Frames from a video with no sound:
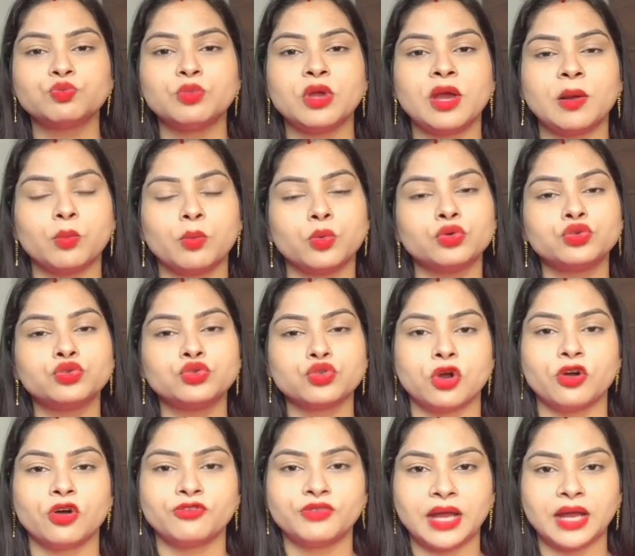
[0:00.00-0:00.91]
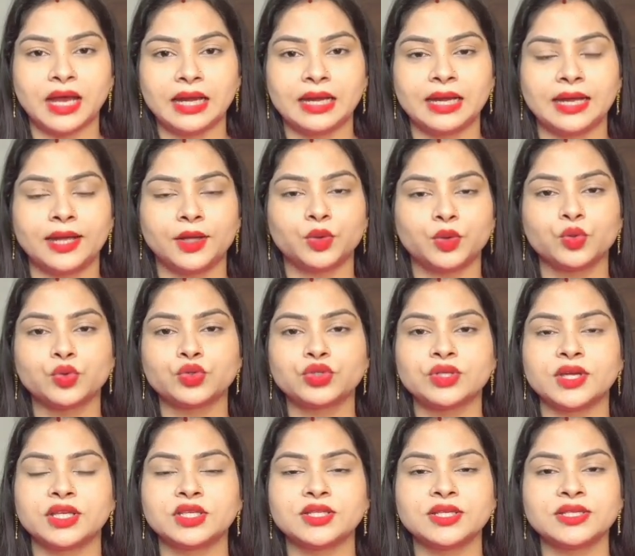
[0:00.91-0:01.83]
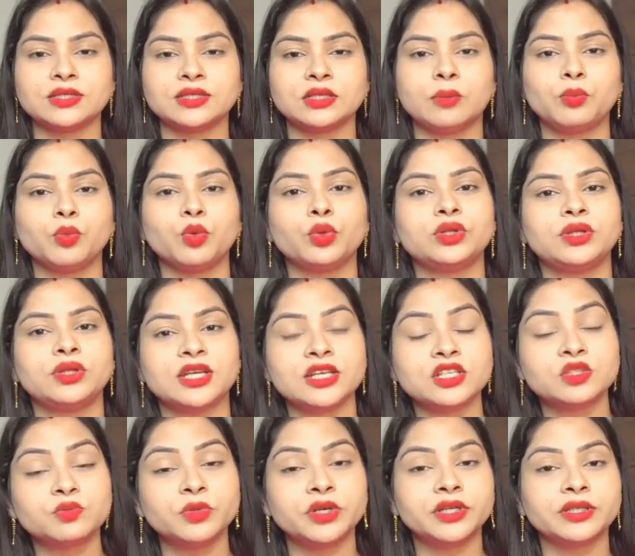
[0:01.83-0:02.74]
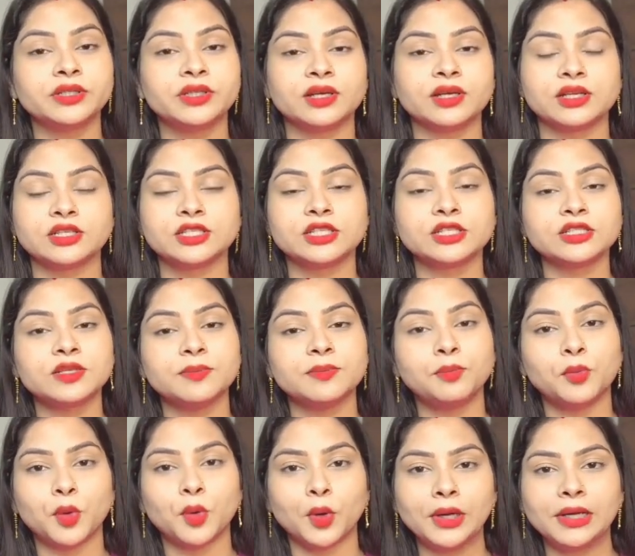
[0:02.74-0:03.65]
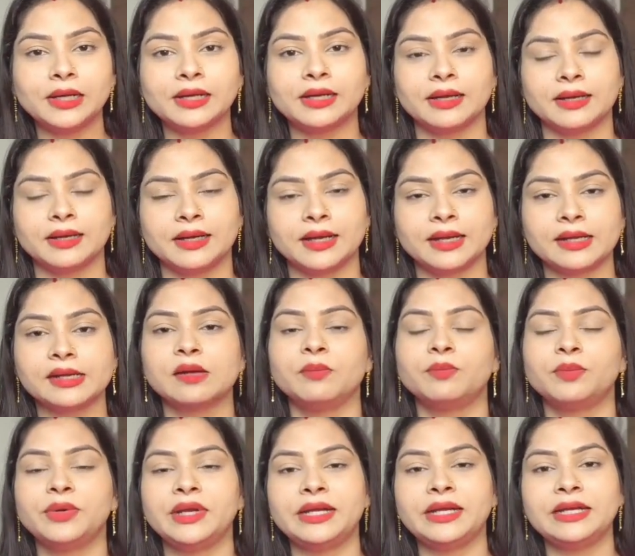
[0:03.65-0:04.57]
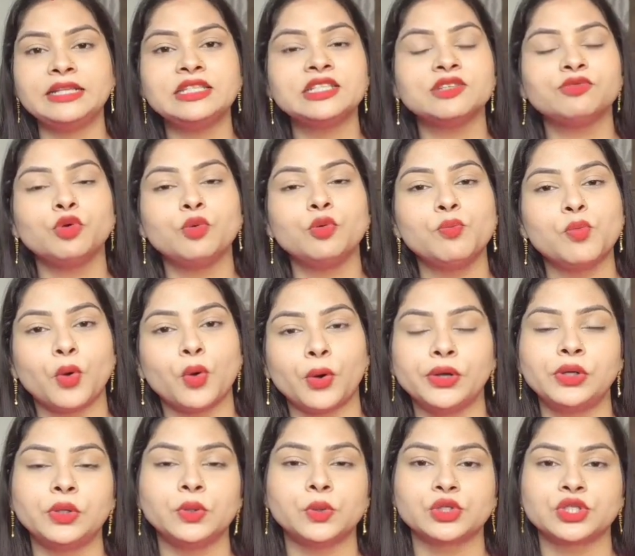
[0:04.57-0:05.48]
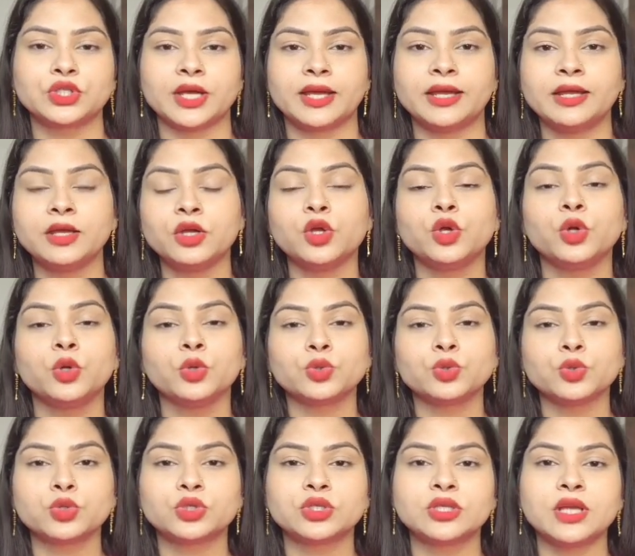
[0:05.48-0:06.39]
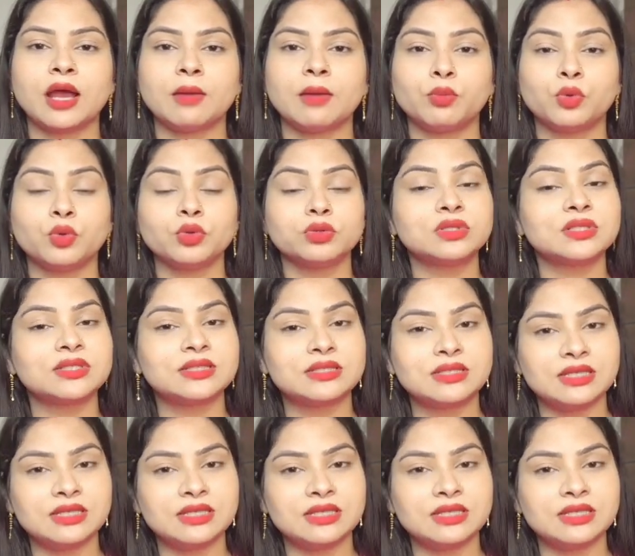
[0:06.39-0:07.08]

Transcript: उसमें आपको सॉफ्ट डालना है तो उसे अच्छे से आपको 10 मिनट तक अच्छे से बॉईल करना है कम्प्लीटली जब वो बॉईल हो जाए तो उसे आपको